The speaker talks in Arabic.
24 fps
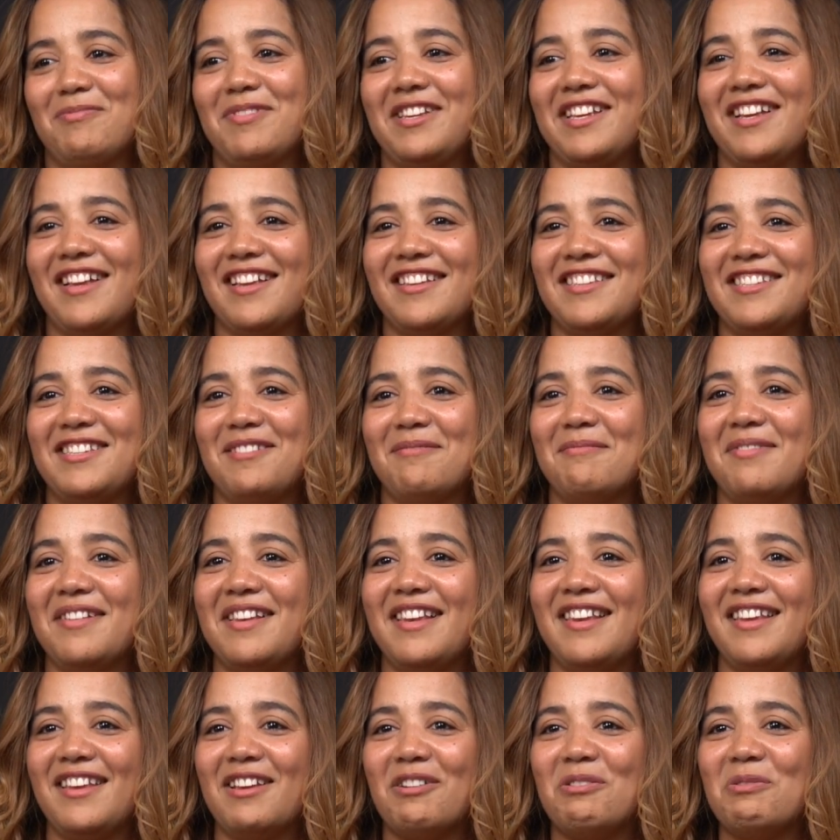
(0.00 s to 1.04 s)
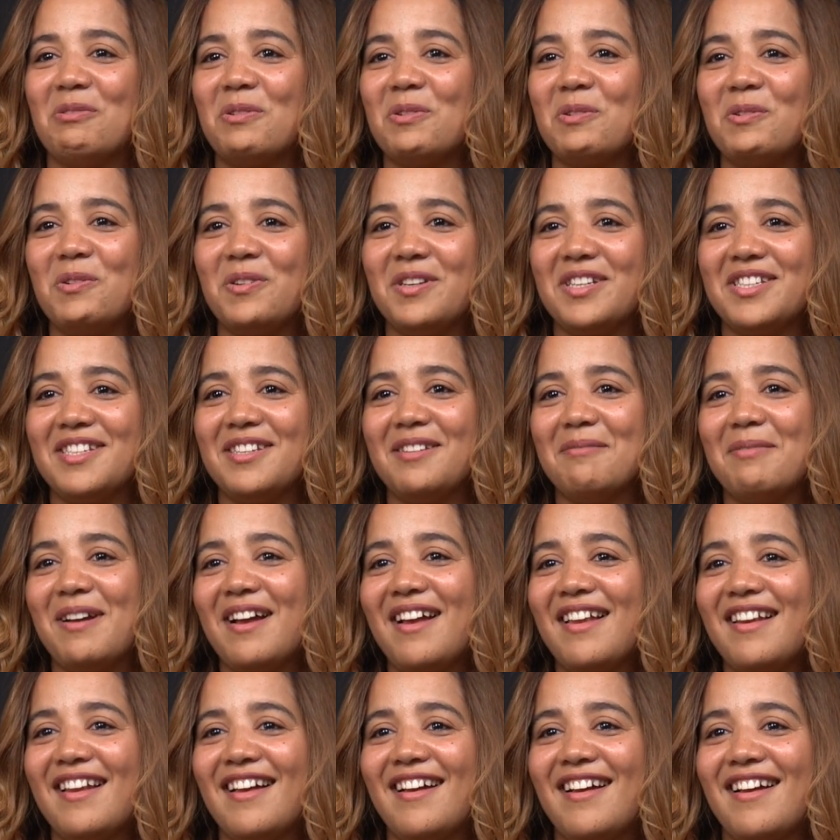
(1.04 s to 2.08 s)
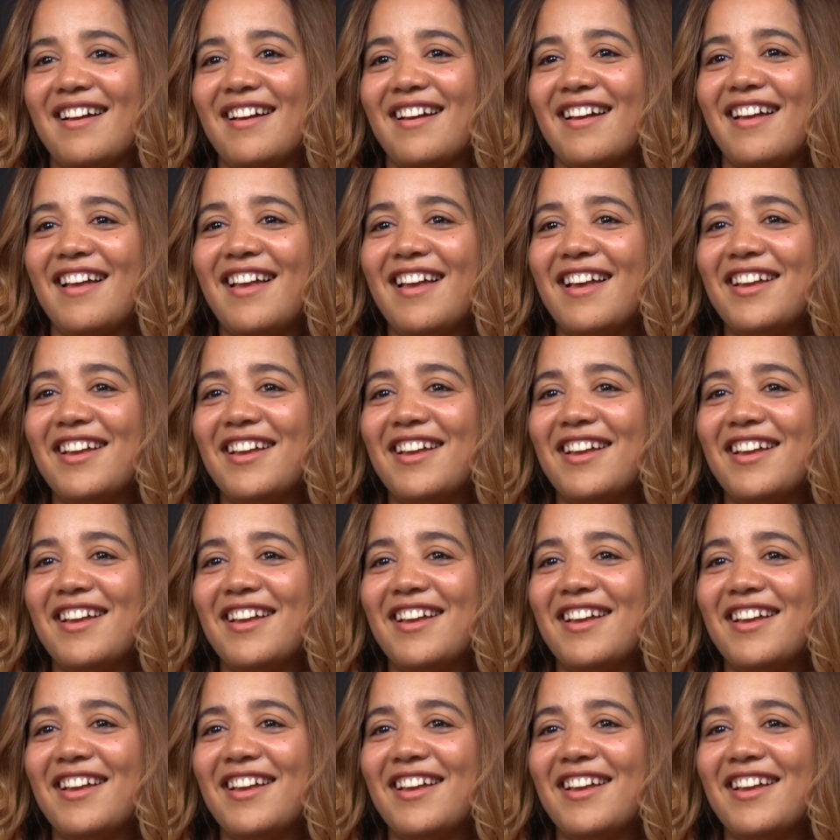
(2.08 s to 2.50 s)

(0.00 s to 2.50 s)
اللي كان تيبان ليا هو كلشي بحال